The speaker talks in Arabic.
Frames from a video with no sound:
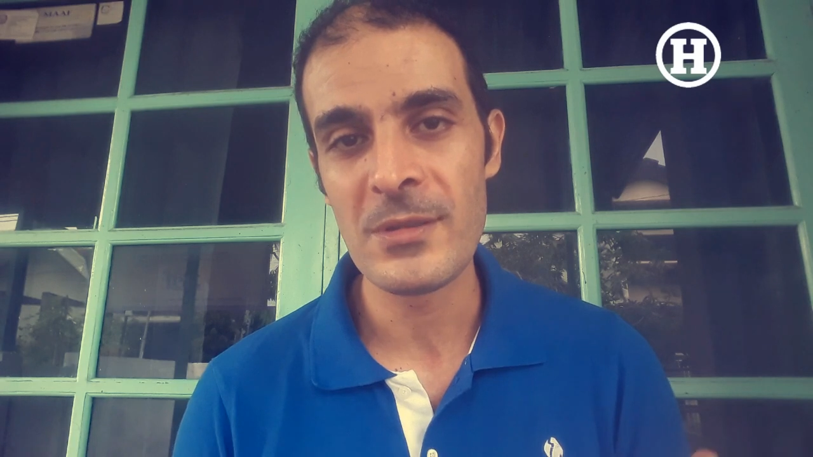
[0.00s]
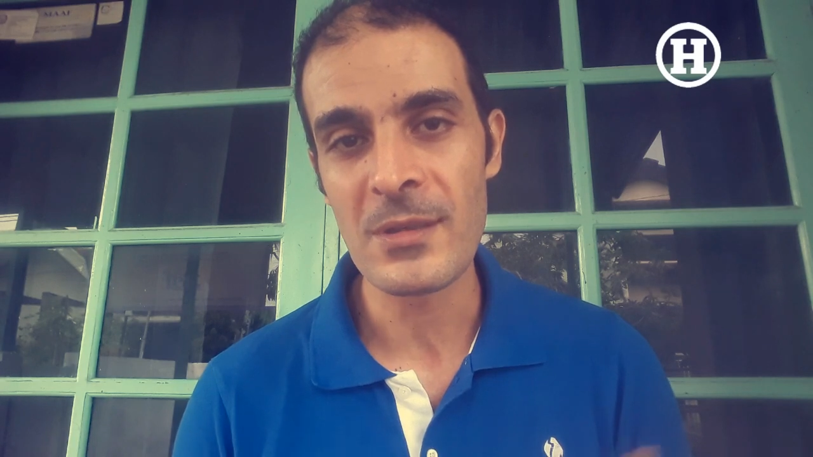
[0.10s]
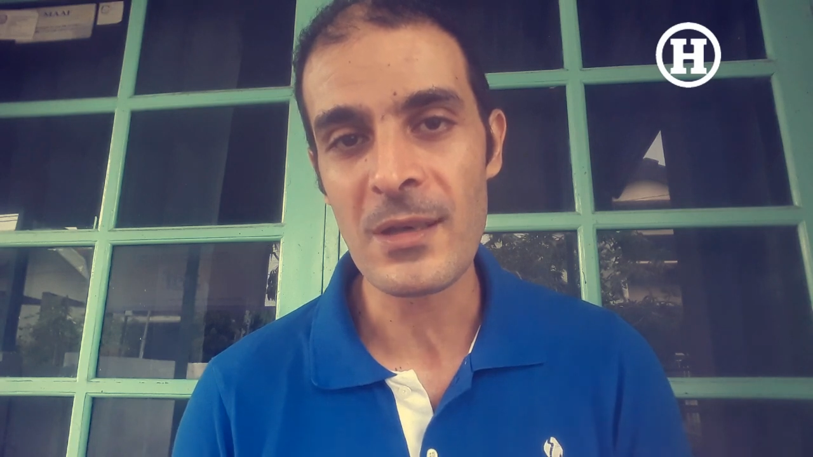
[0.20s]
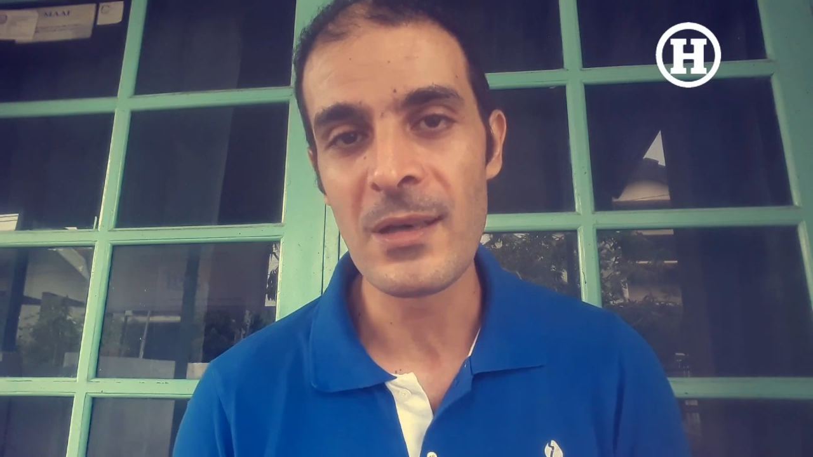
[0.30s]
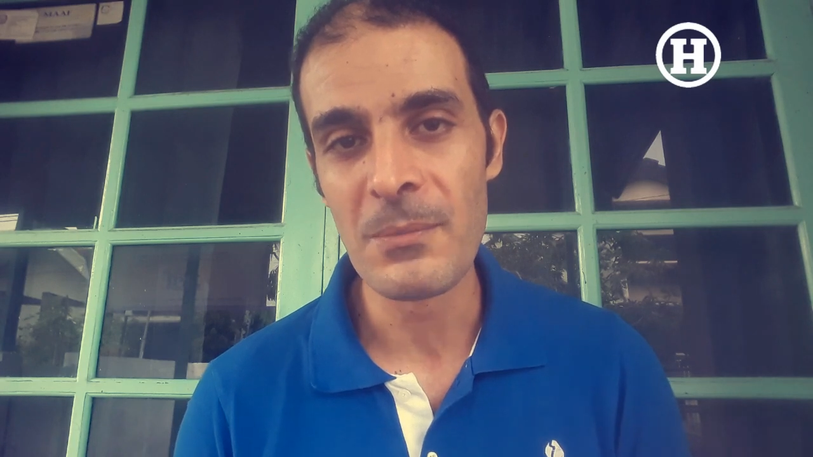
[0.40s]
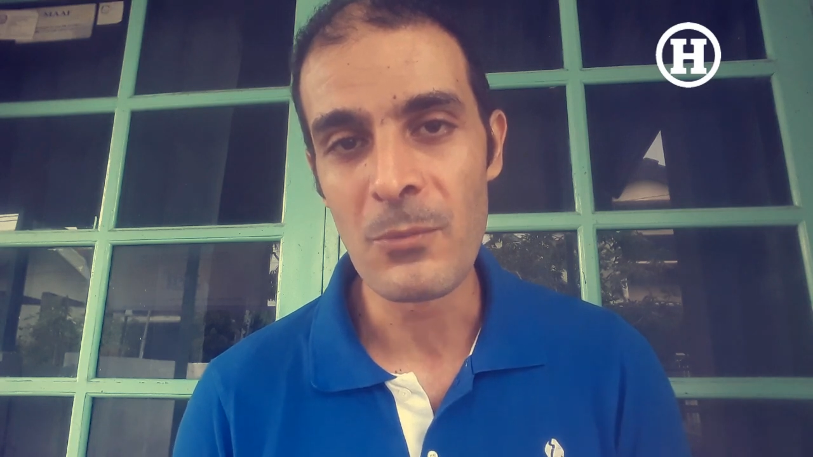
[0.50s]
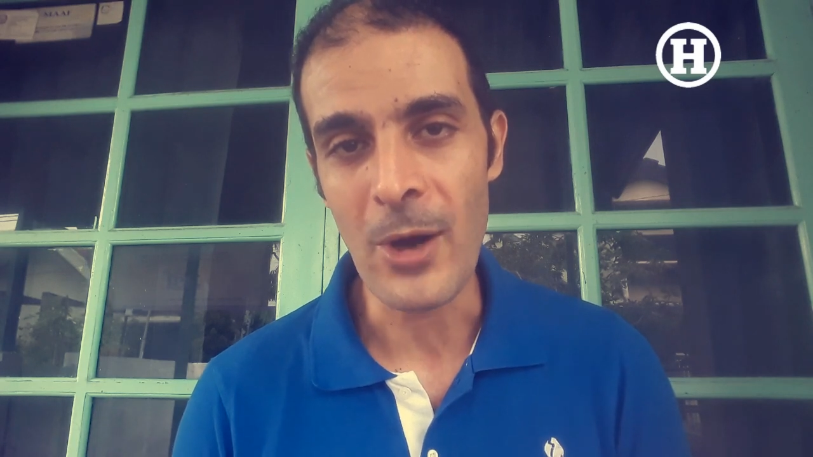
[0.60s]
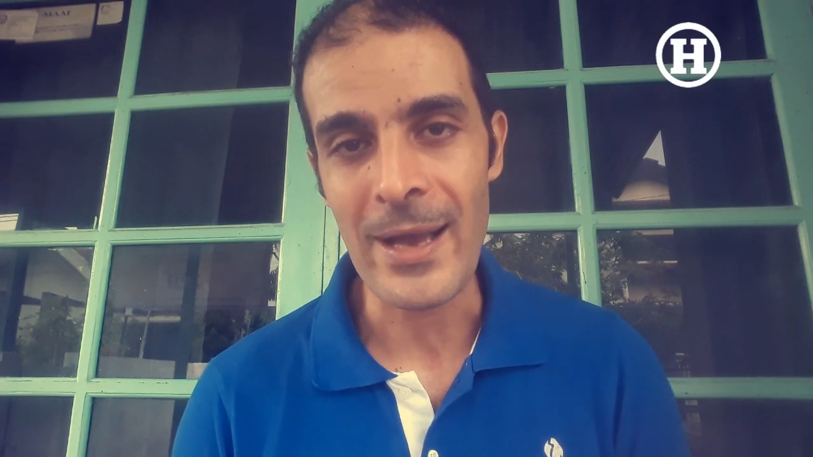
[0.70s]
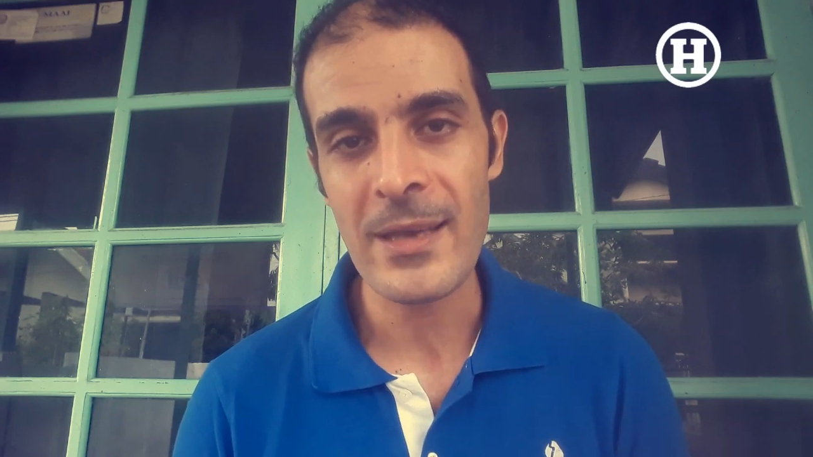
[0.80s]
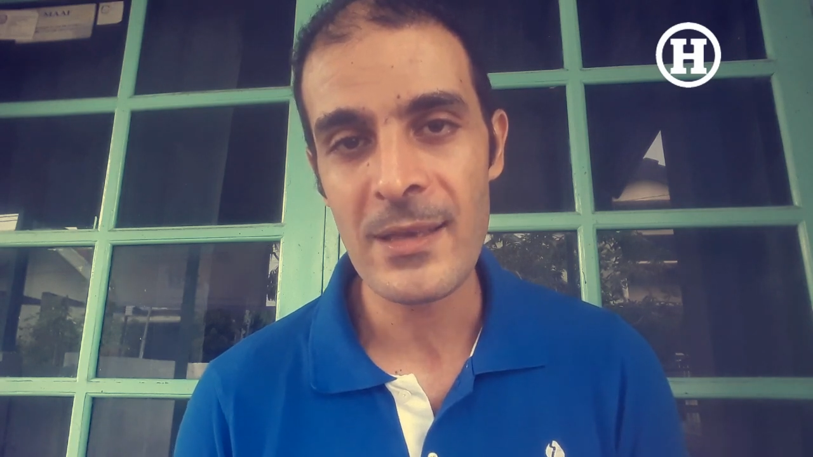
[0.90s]
رقم
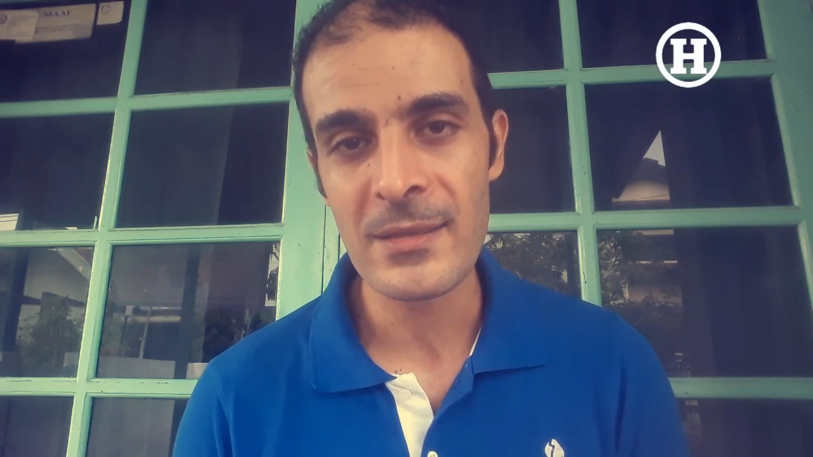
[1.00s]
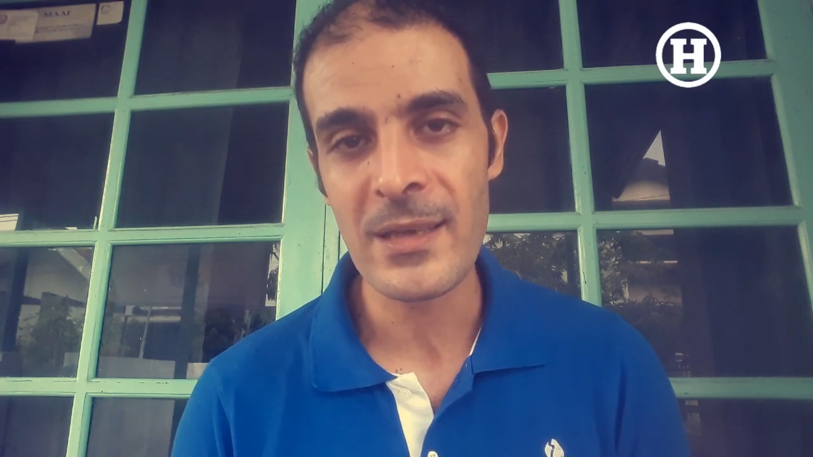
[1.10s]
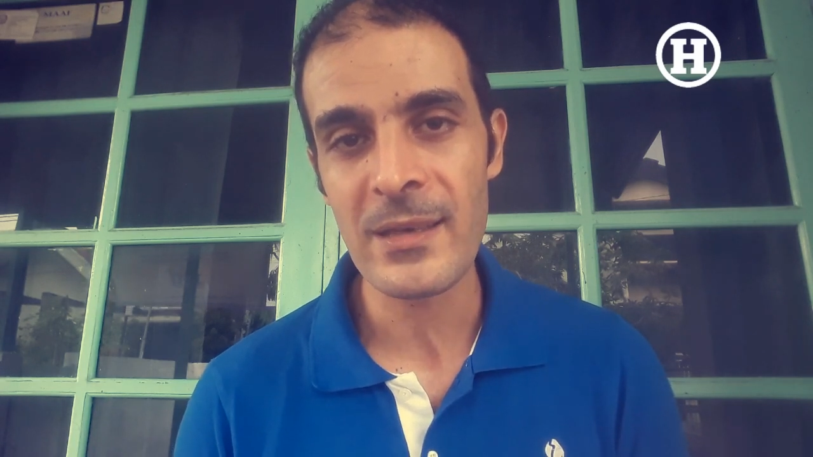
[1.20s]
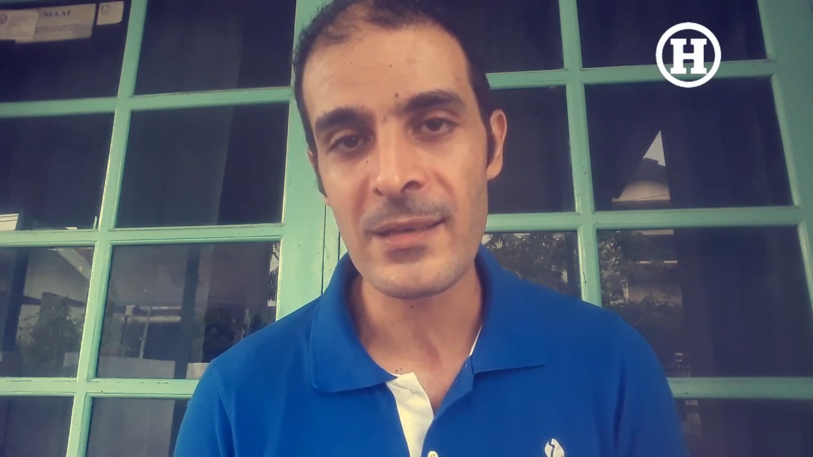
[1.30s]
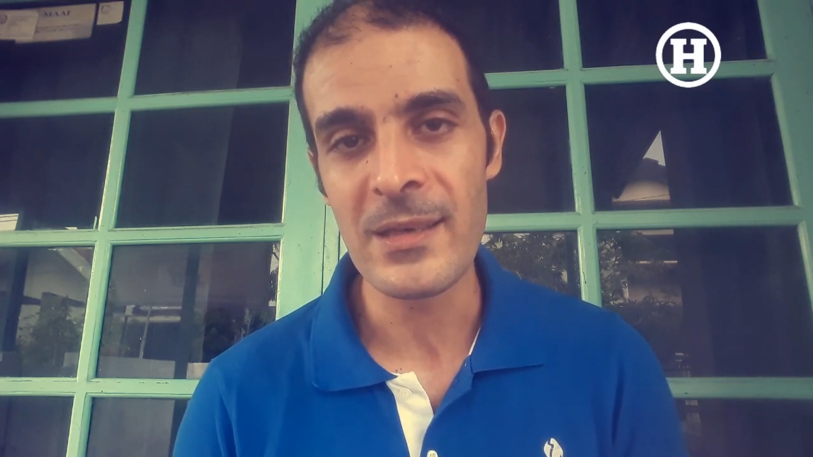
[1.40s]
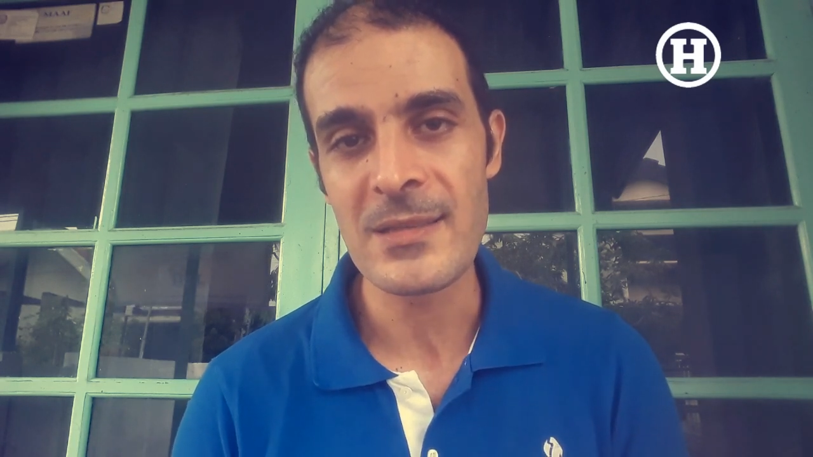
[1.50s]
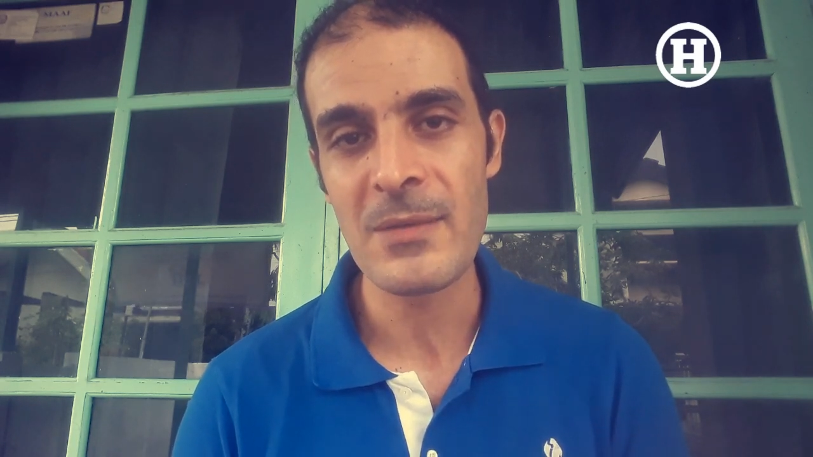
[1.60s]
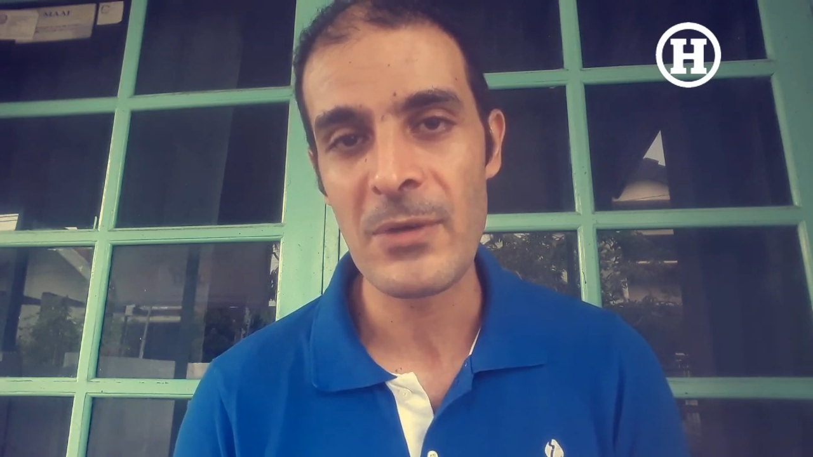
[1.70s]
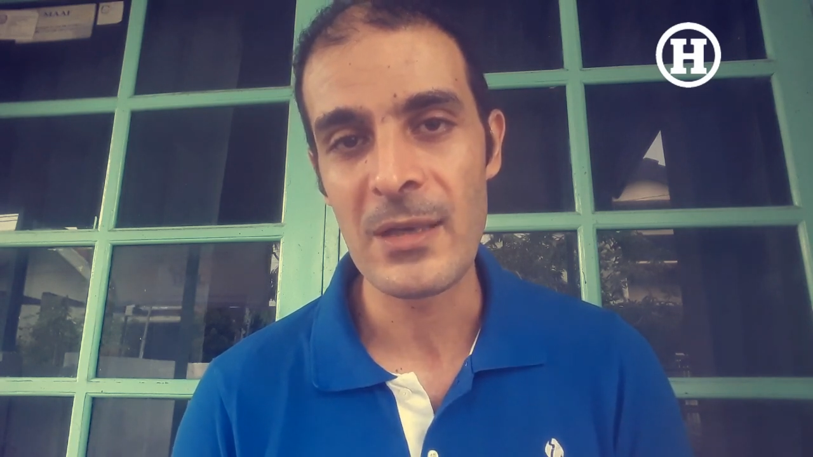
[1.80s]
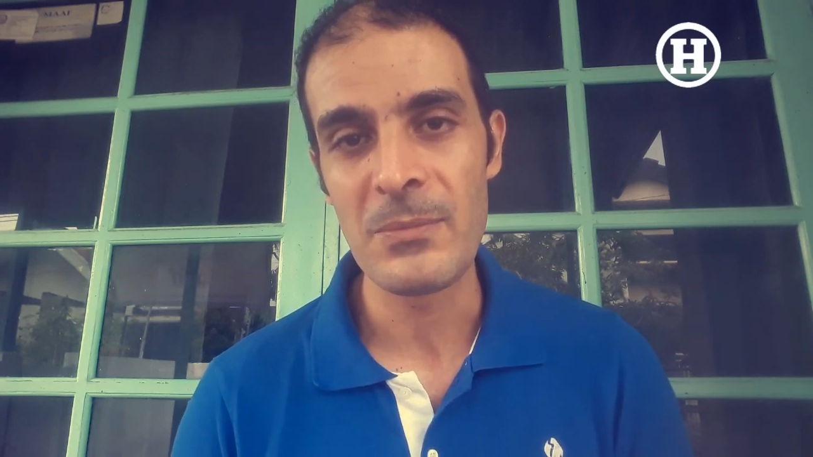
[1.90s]
معين داخل
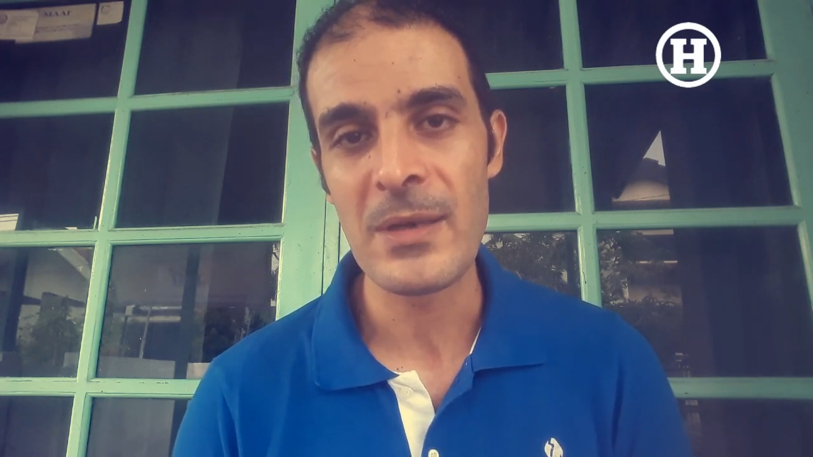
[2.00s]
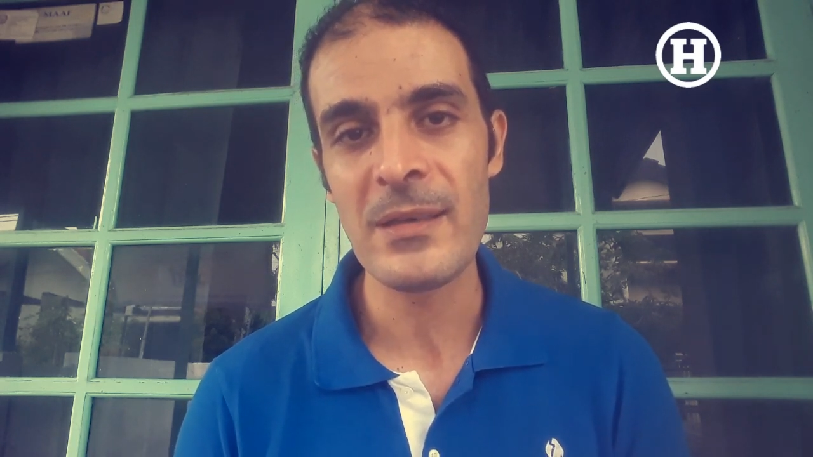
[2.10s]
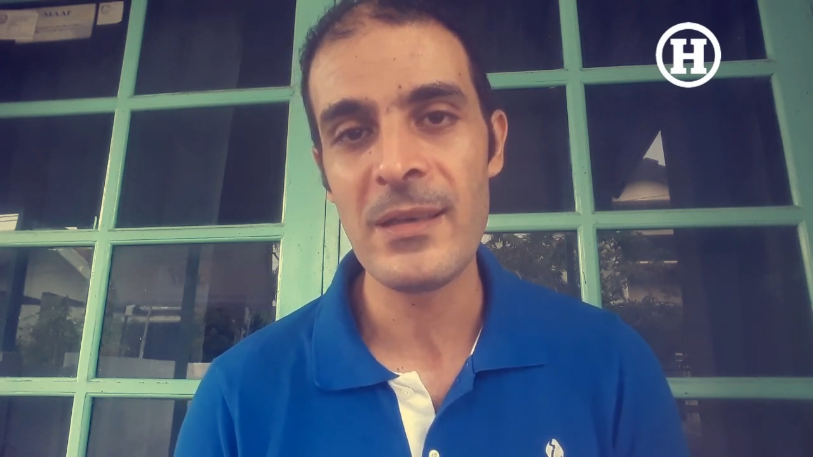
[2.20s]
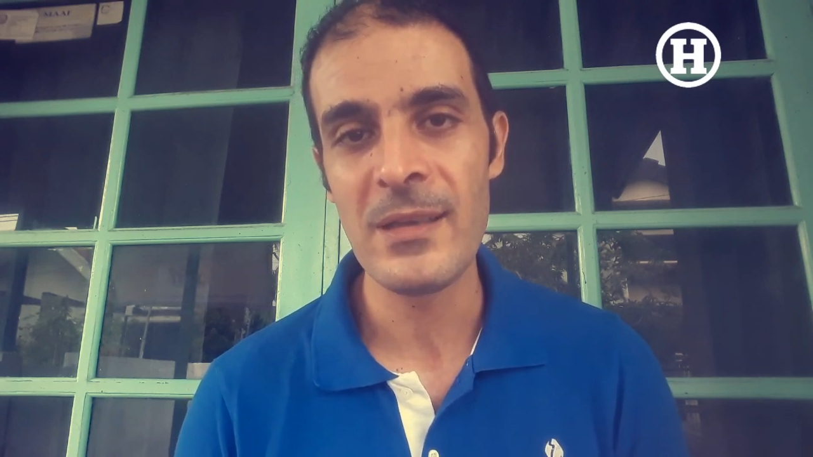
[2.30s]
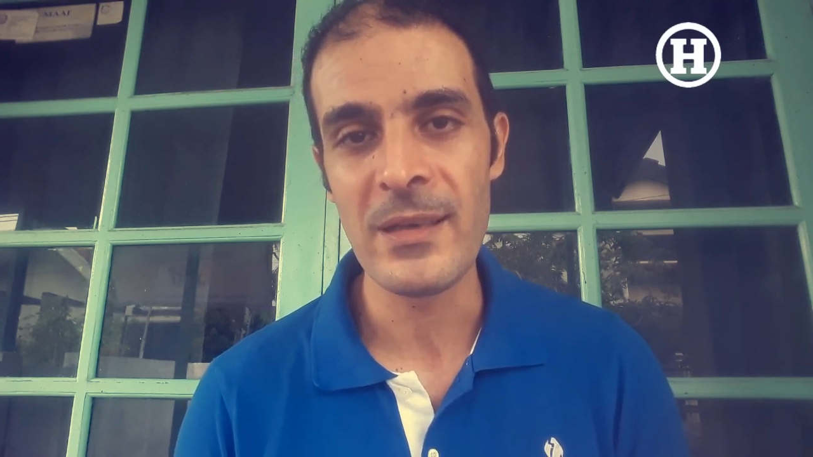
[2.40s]
حسابك البنكي